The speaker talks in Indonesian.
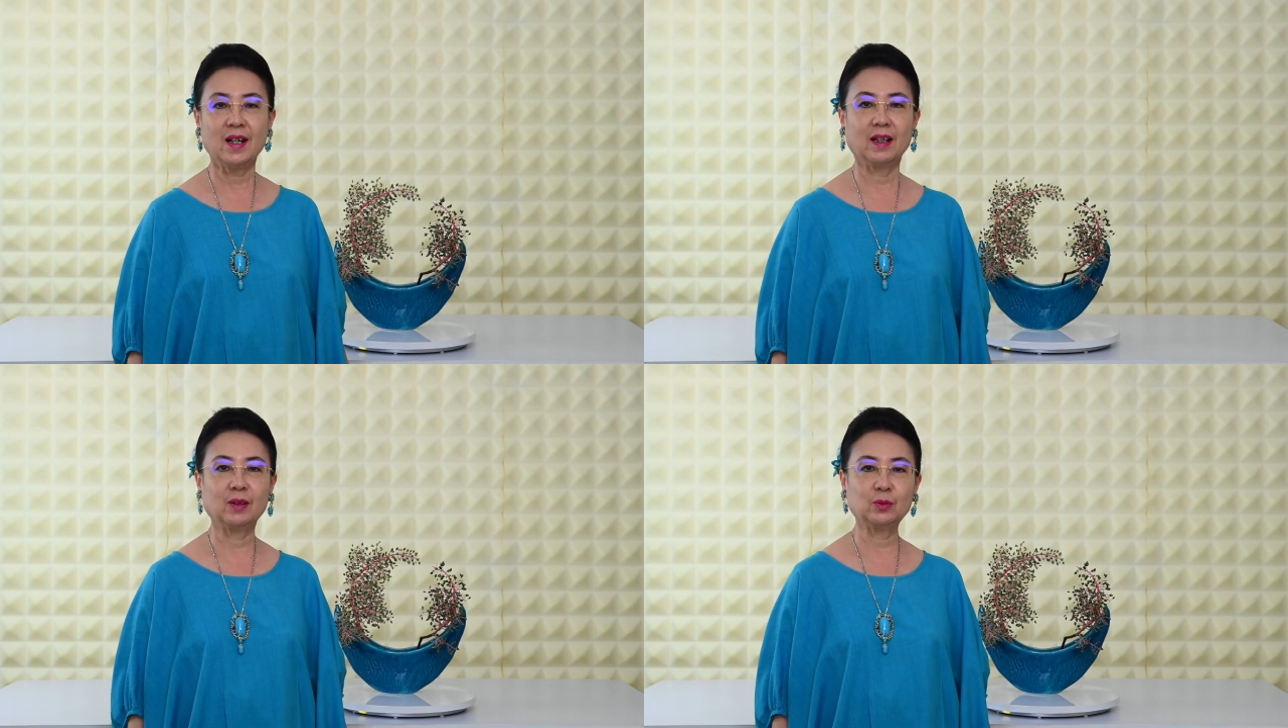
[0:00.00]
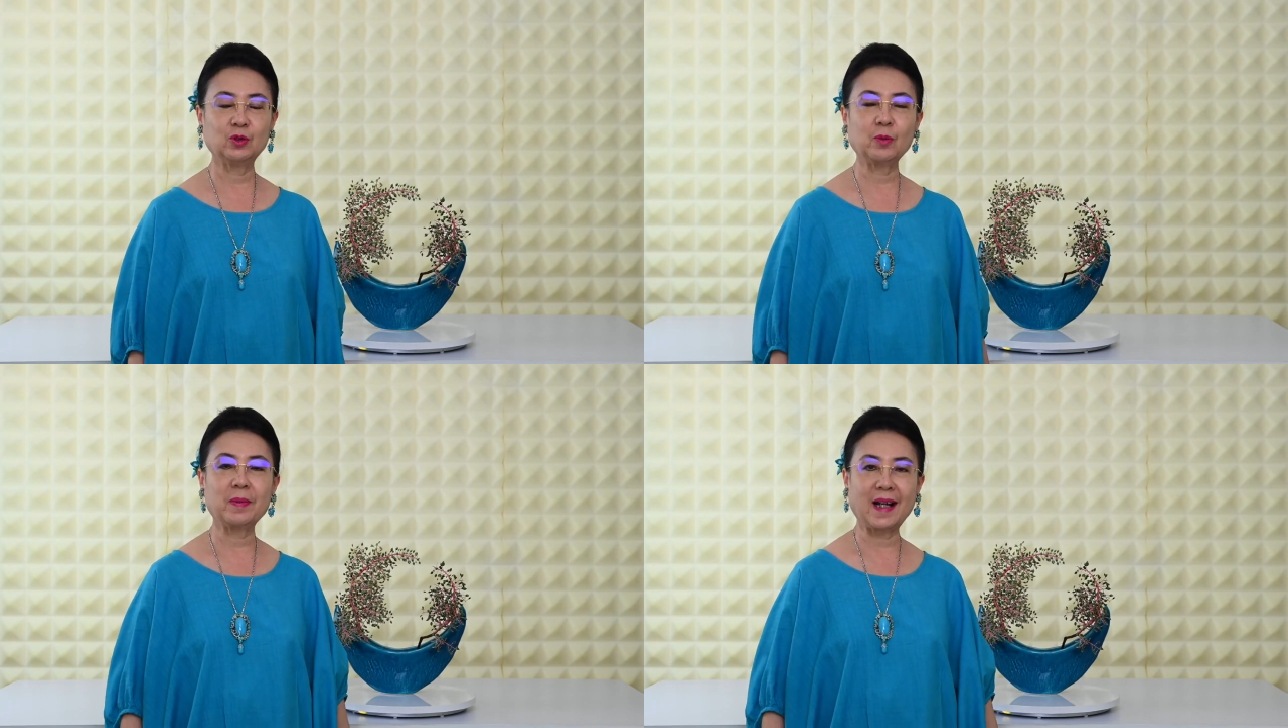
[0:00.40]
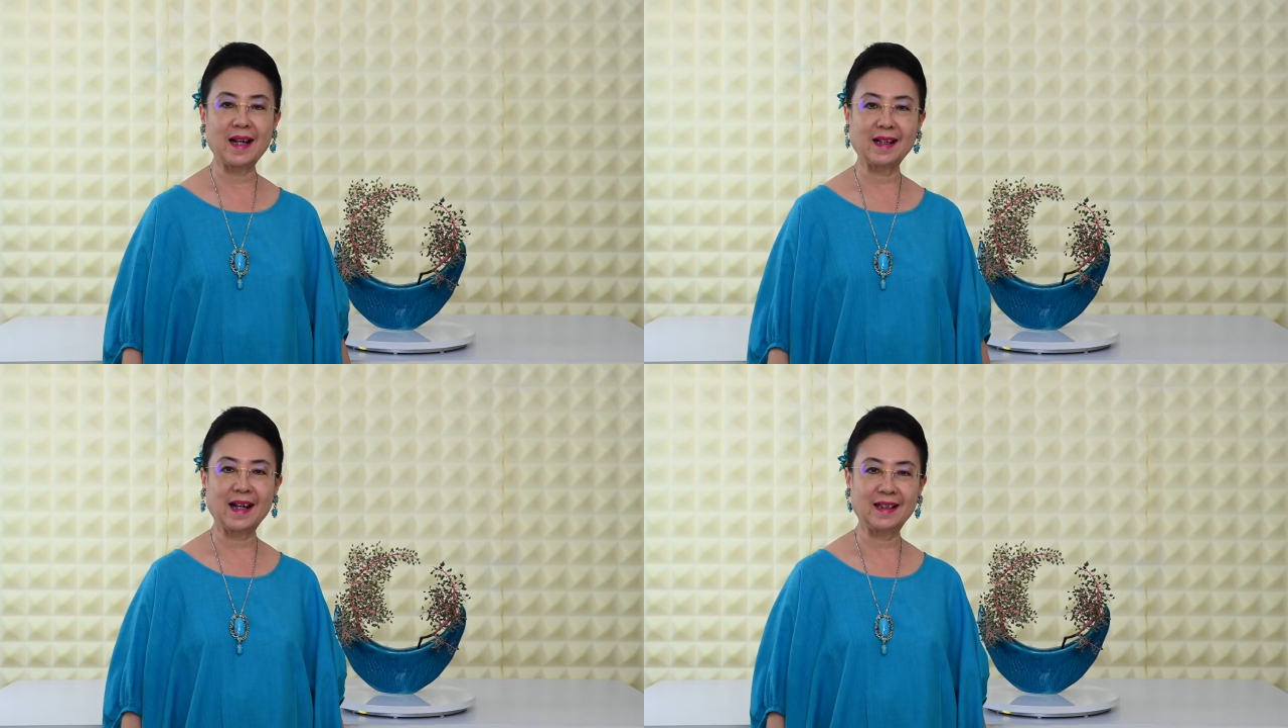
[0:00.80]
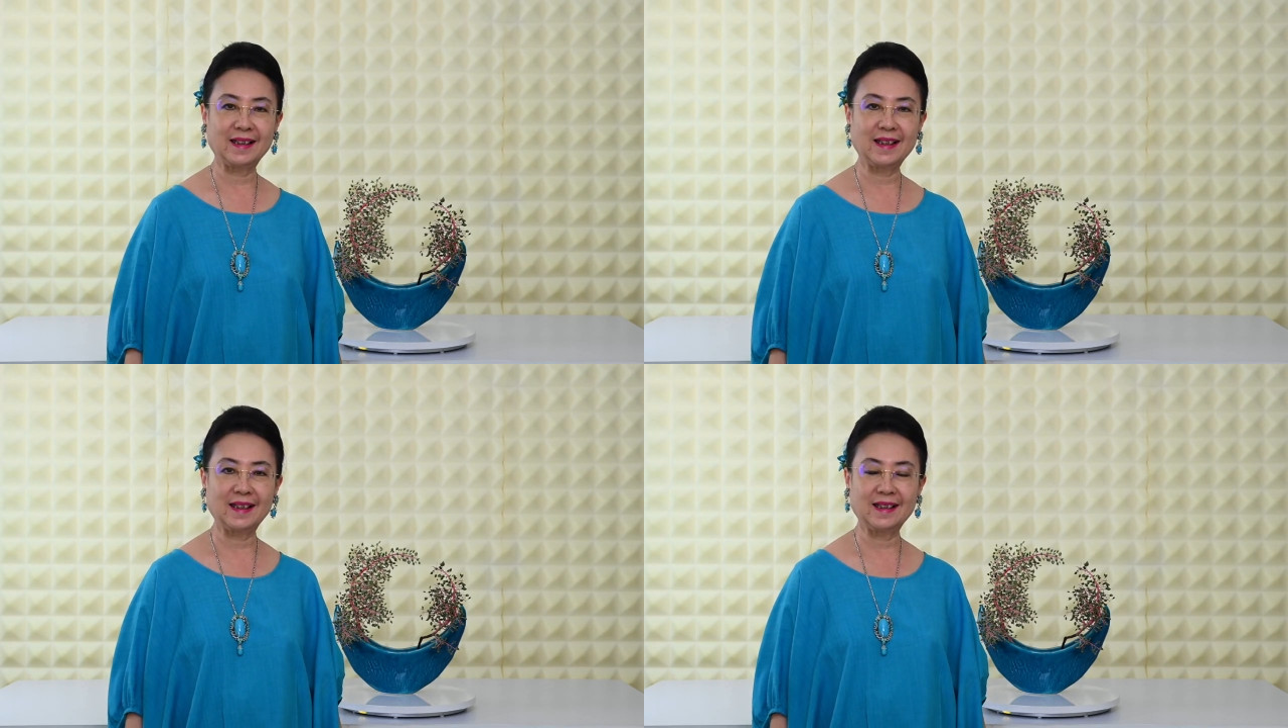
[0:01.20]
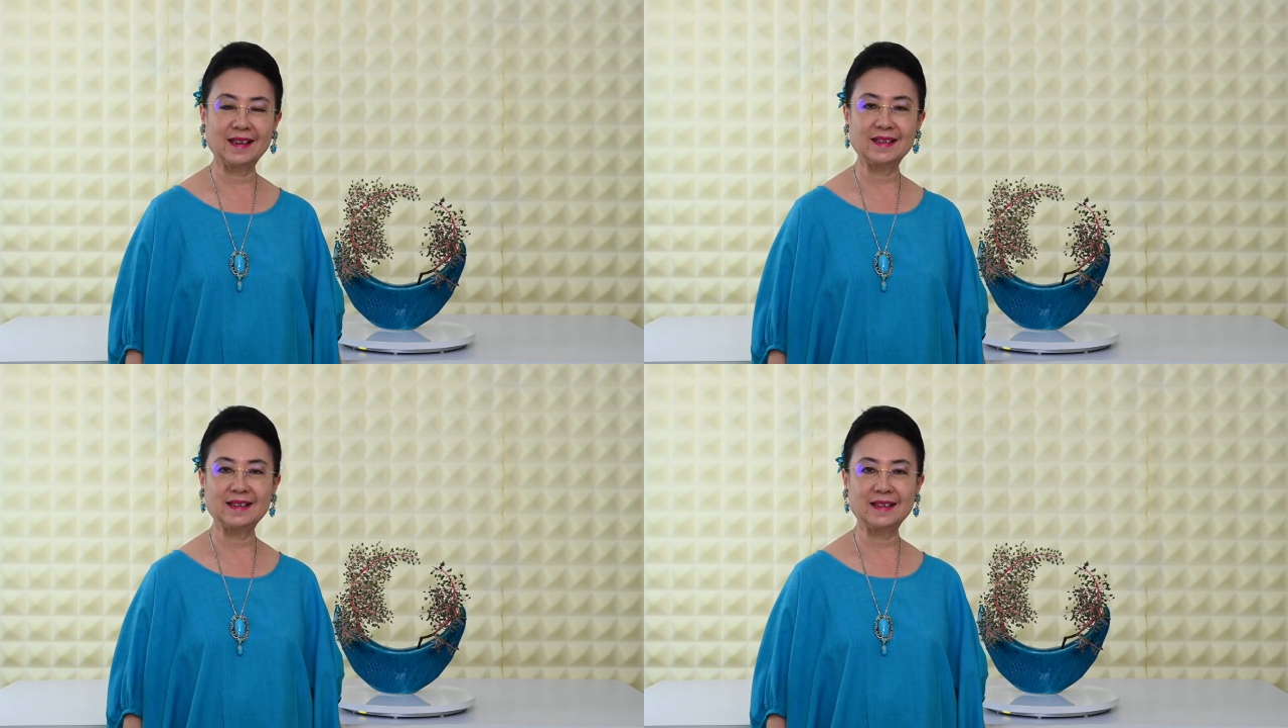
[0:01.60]
uh, untuk merangkai
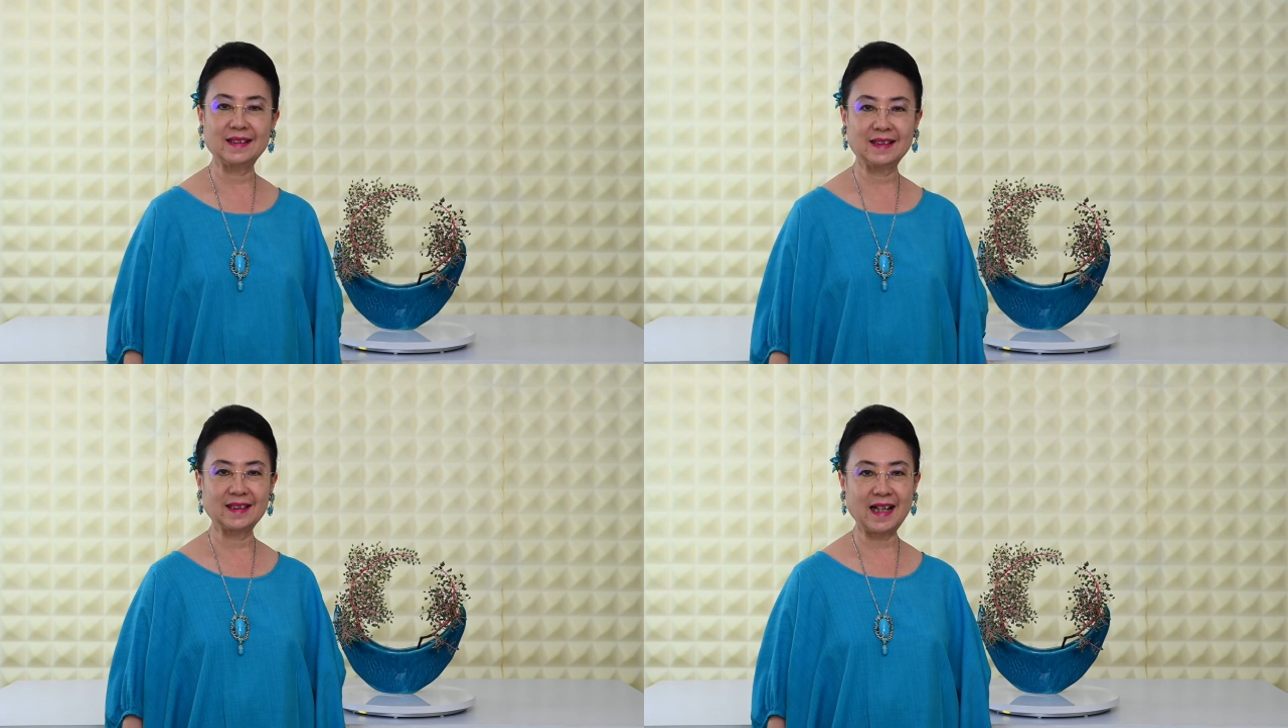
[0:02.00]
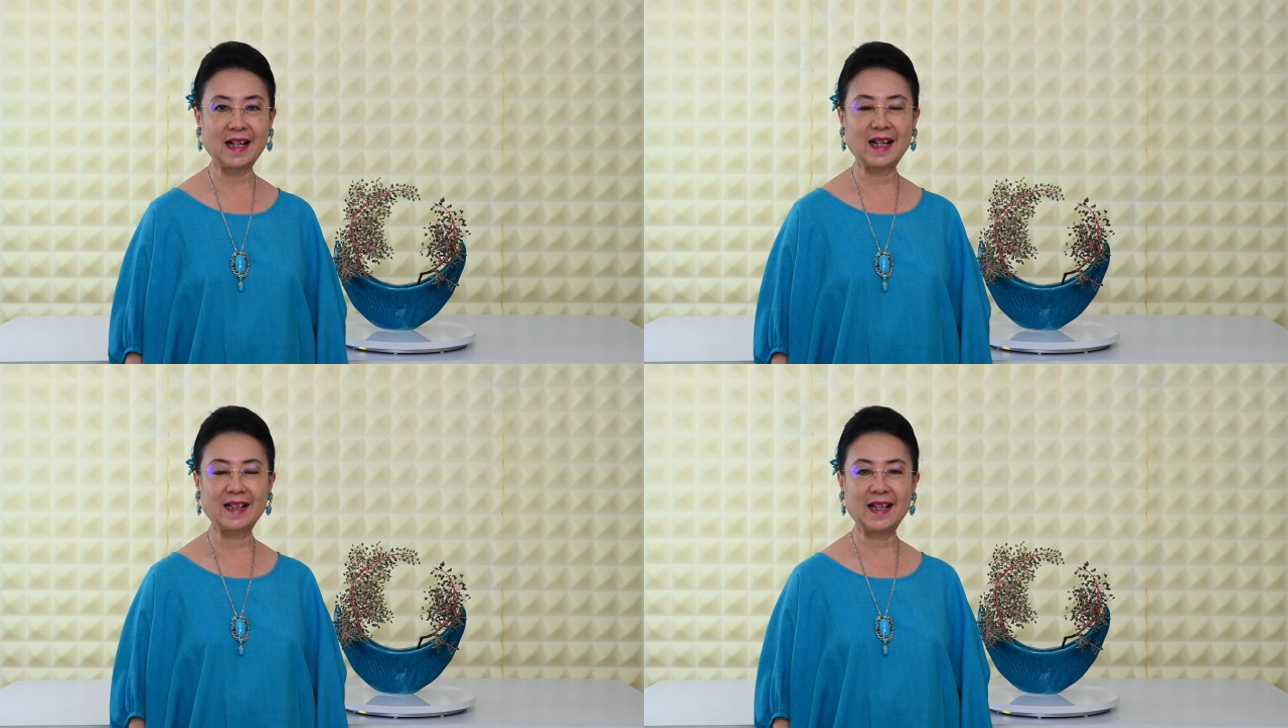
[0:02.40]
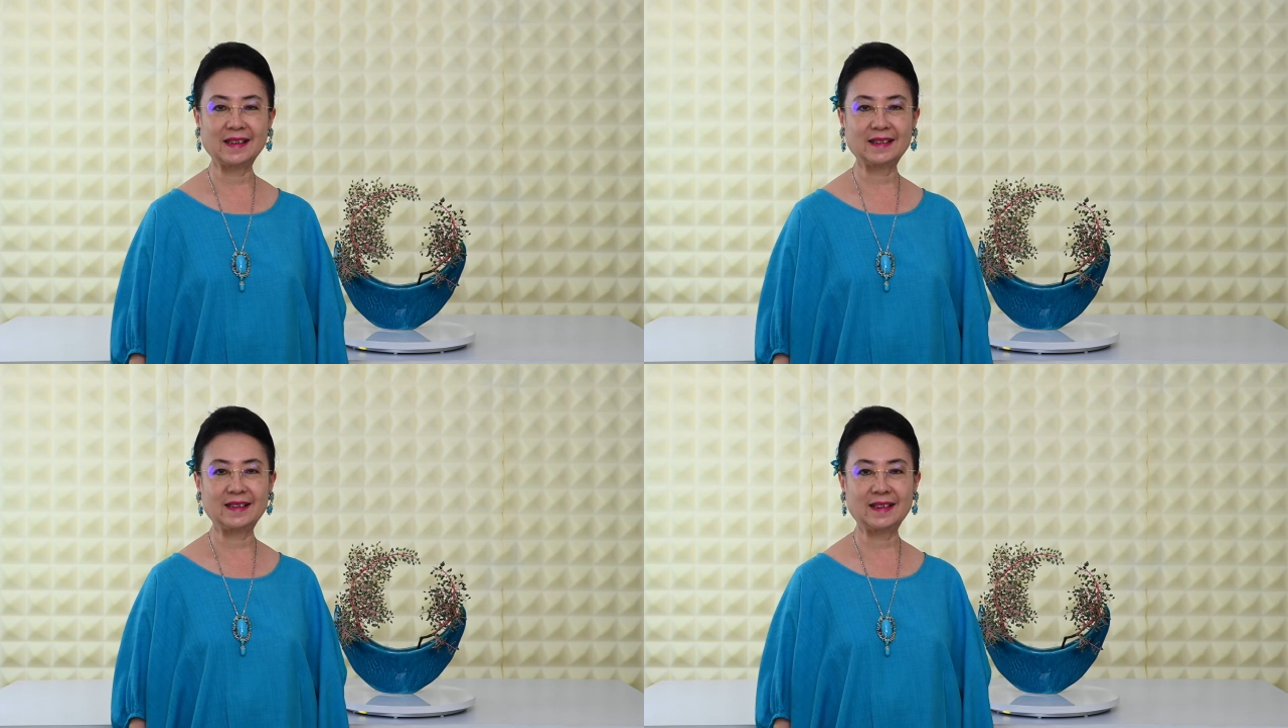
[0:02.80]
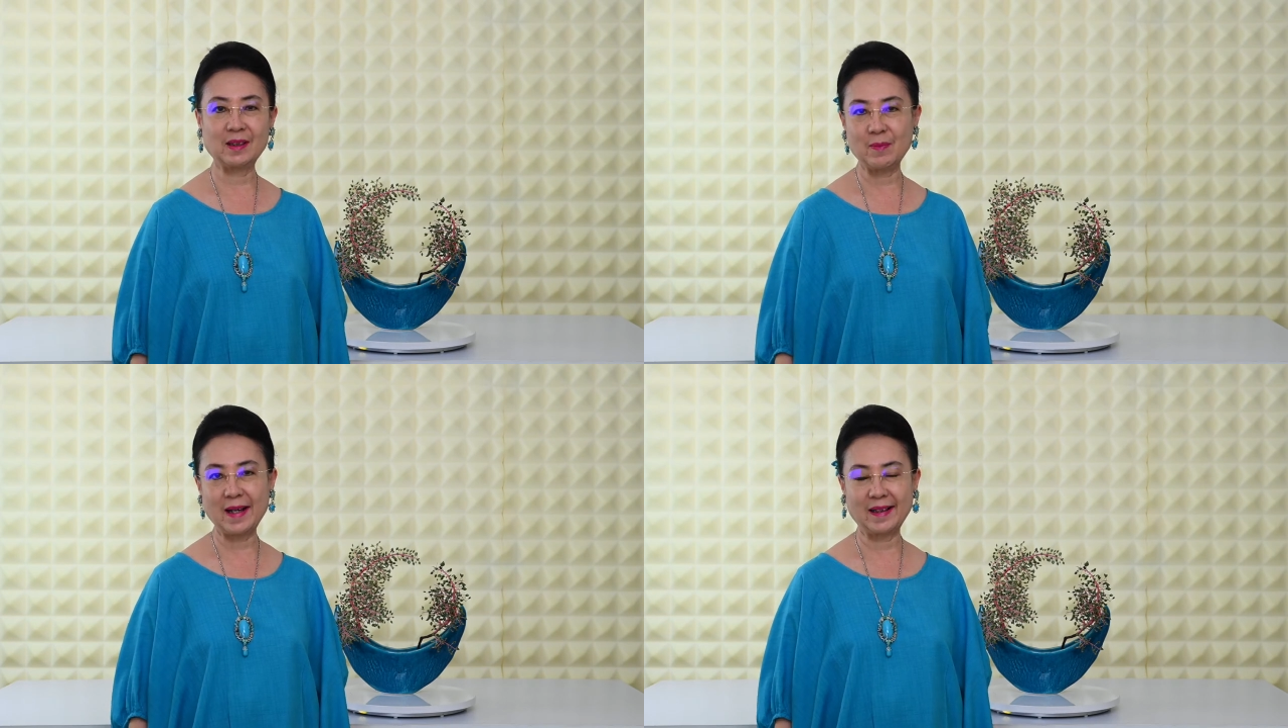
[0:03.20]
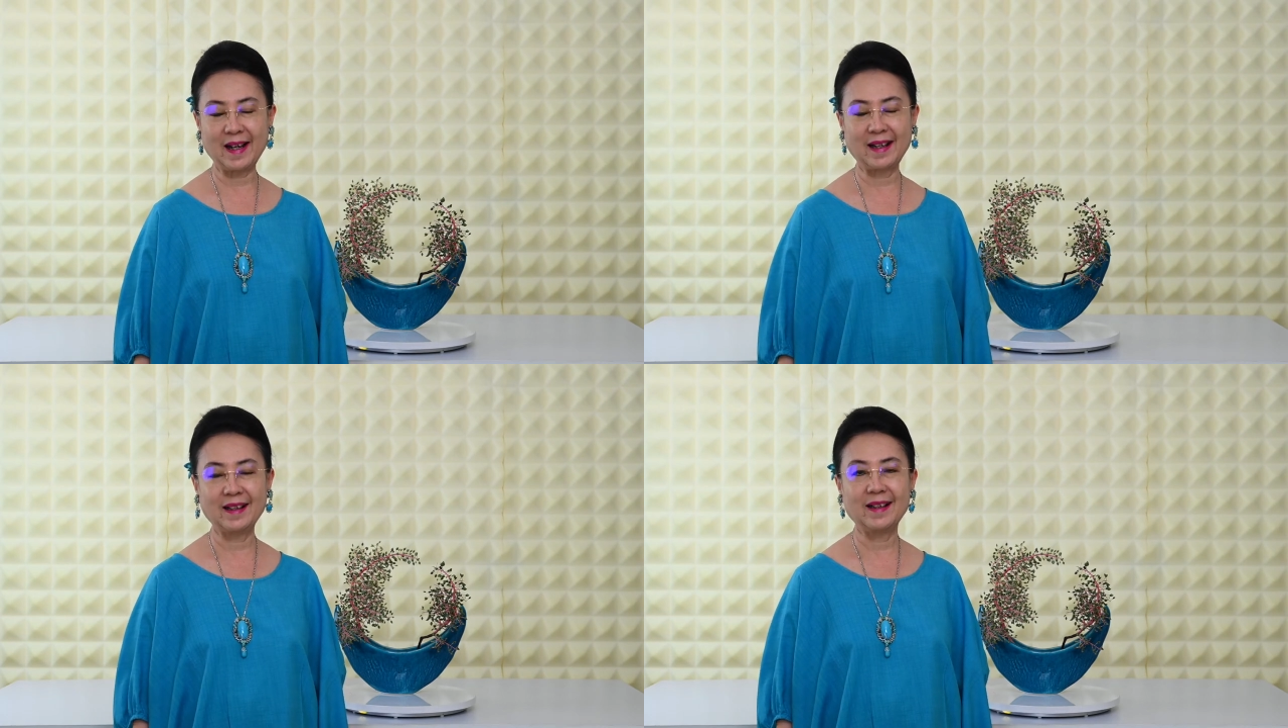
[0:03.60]
uh, rangkaian
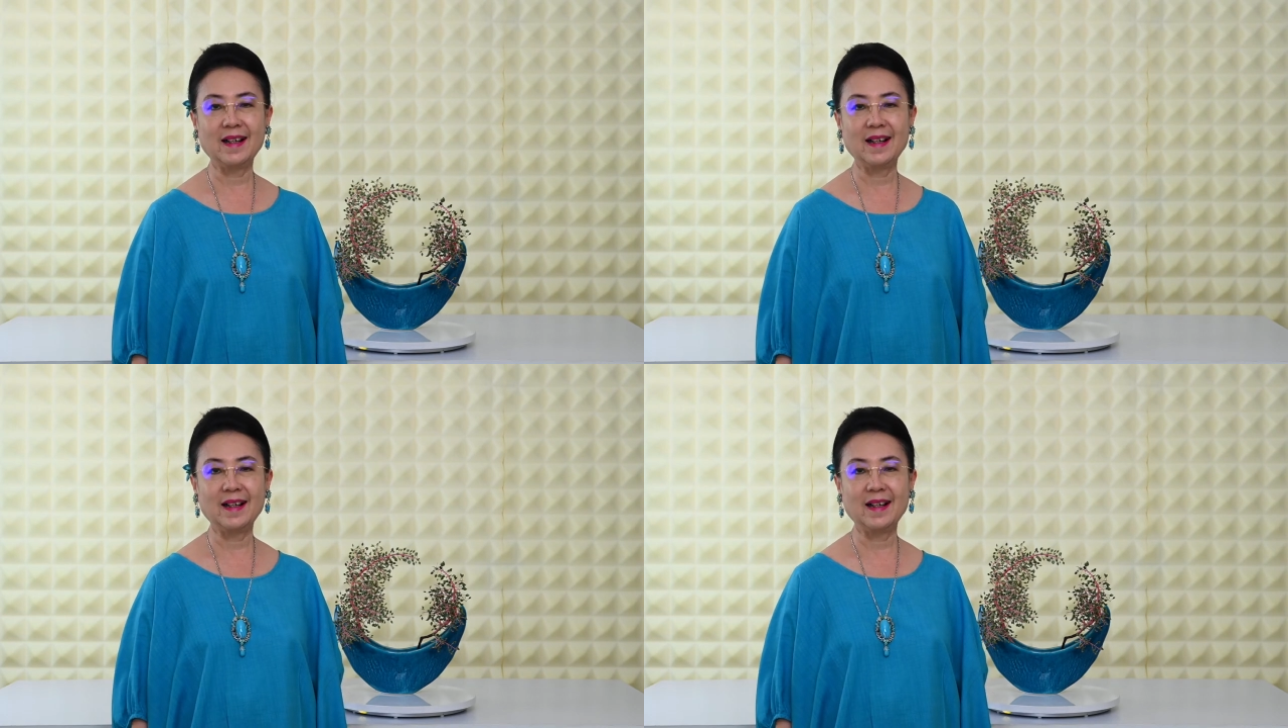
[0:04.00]
ikebana.